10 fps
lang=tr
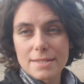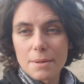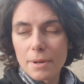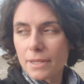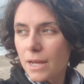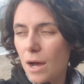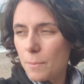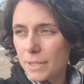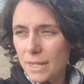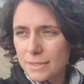Bir zamanda
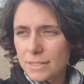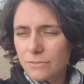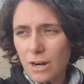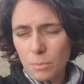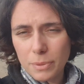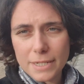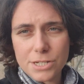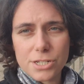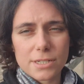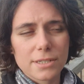kamp alanları var.
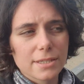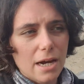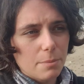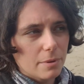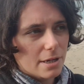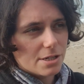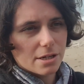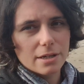Plajı diğer plajlara